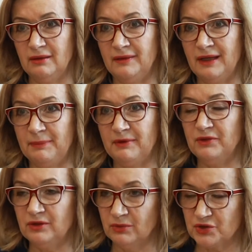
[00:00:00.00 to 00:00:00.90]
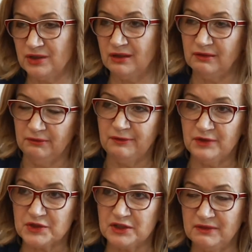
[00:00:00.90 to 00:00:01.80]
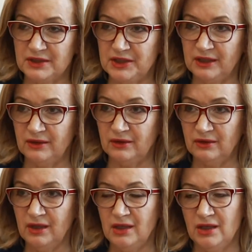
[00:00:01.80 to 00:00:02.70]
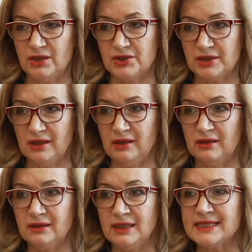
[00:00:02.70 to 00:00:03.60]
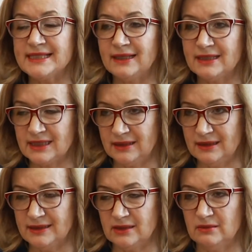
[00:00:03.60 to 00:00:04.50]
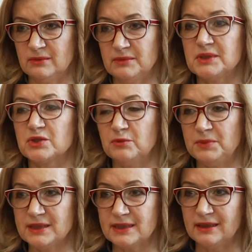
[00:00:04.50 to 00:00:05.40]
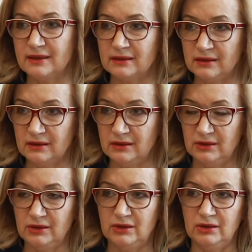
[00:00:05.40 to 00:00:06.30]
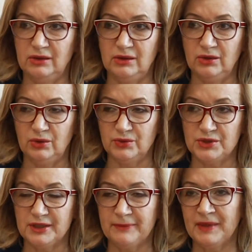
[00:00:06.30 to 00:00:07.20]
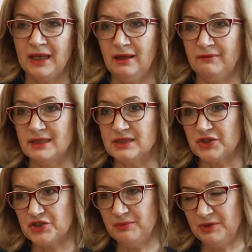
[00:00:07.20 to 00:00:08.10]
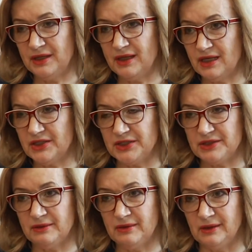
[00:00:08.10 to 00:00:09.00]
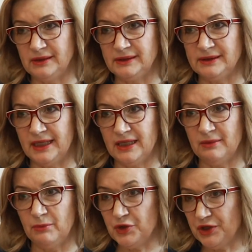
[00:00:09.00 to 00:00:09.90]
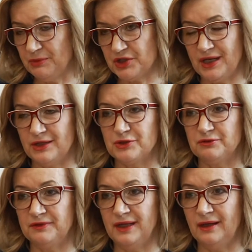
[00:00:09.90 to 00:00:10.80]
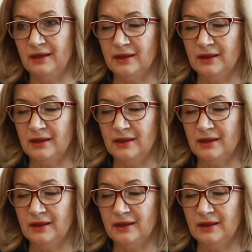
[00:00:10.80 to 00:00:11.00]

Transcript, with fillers: na pewno można wywnioskować jedno, że niezalecane są skupiska ludzi. Więc żeby nie narażać na moich mieszkańców na